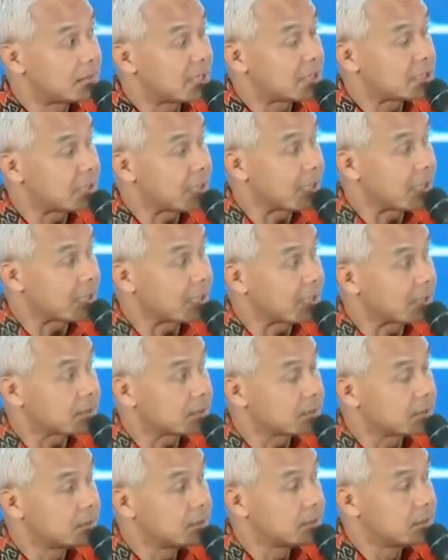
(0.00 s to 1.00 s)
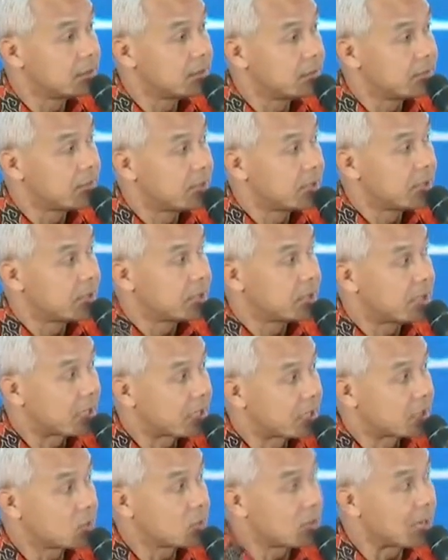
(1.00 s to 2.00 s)
masyarakat.
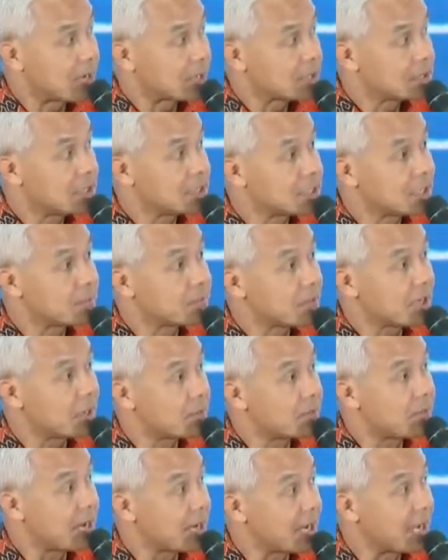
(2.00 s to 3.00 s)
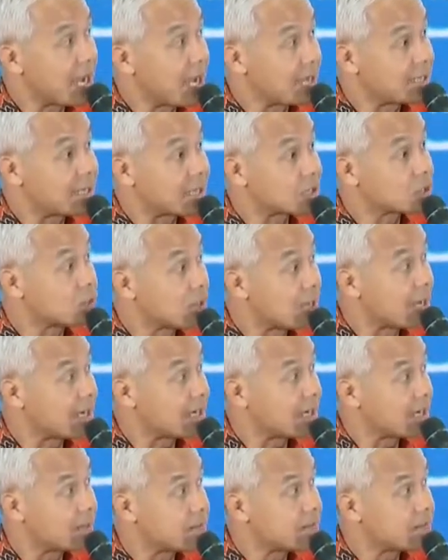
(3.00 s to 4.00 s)
Yang kedua, sistem kelembagaan yang
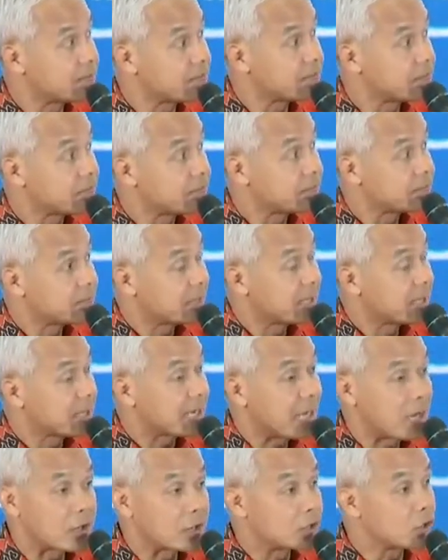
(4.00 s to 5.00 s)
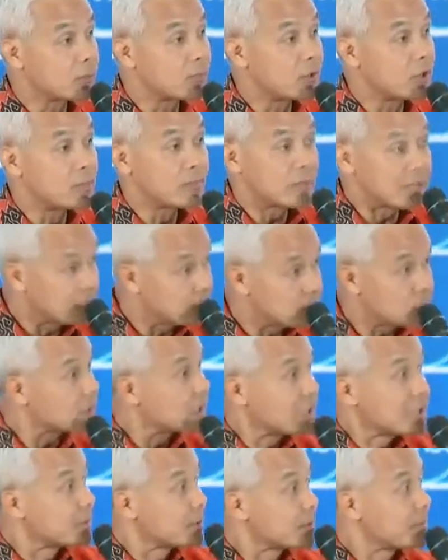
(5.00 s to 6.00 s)
sudah ada. Kalau itu belum, itu
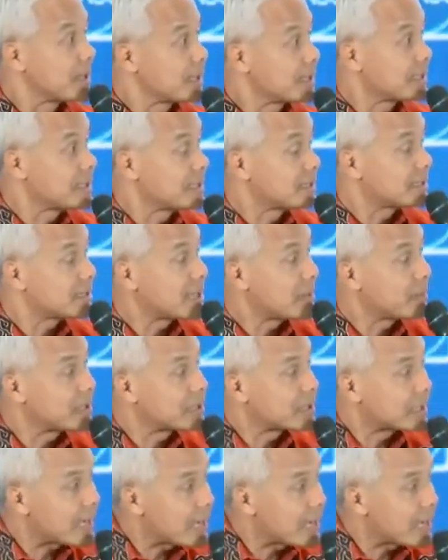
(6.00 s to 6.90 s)
juga diperbaiki. Tapi